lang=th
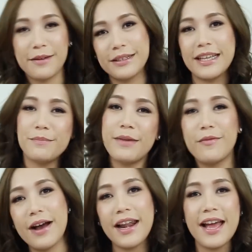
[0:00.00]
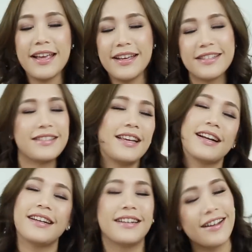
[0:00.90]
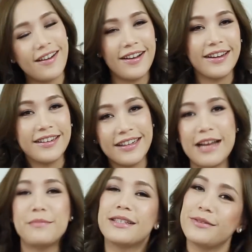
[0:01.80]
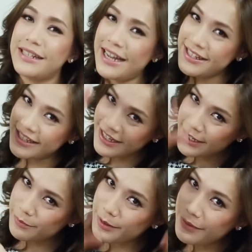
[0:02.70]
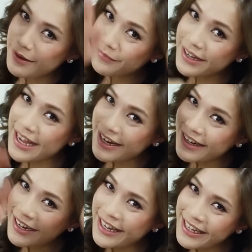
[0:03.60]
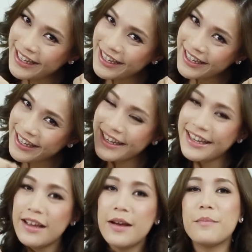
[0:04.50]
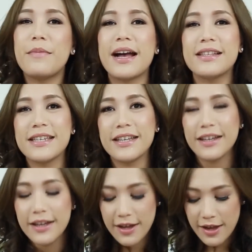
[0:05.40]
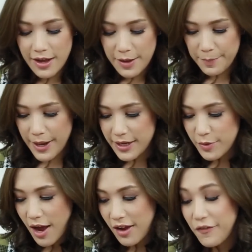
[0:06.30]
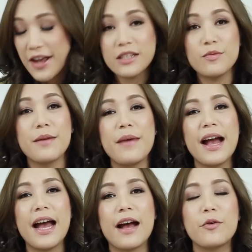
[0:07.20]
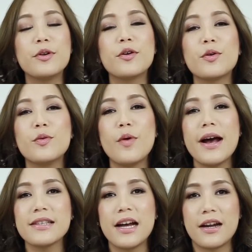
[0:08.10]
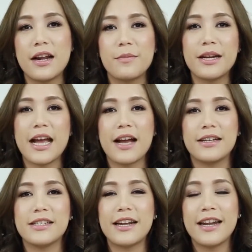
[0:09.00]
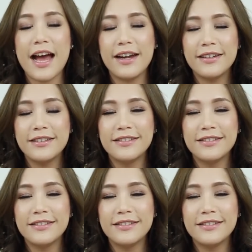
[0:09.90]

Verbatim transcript: ต่างประเทศแปลว่าอะไรเสียเงินก่อนแล้วมาชวนให้เสียเงินพร้อมๆกัน บ้าจริงไปนิวยอร์กกับแฟชั่นวีคมาค่ะคุณก็รู้ว่าสหรัฐอเมริกากับดิฉันนั้น